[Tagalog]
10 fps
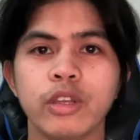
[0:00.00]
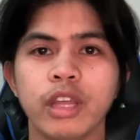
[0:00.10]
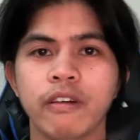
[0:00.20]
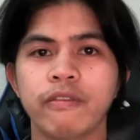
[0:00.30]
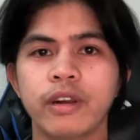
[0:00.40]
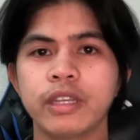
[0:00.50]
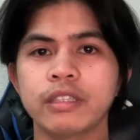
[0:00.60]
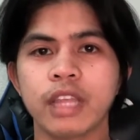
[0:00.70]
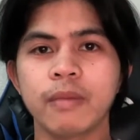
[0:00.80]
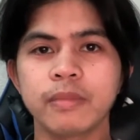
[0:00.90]
ng first
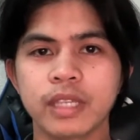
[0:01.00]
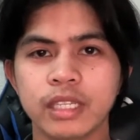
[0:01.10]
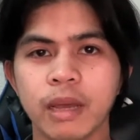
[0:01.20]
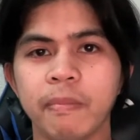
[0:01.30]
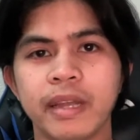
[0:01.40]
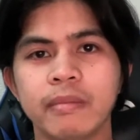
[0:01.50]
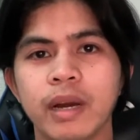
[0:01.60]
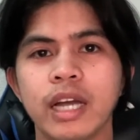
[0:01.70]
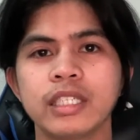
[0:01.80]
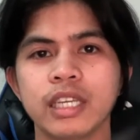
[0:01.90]
time sa Japan
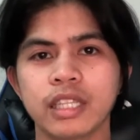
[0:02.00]
mga chi,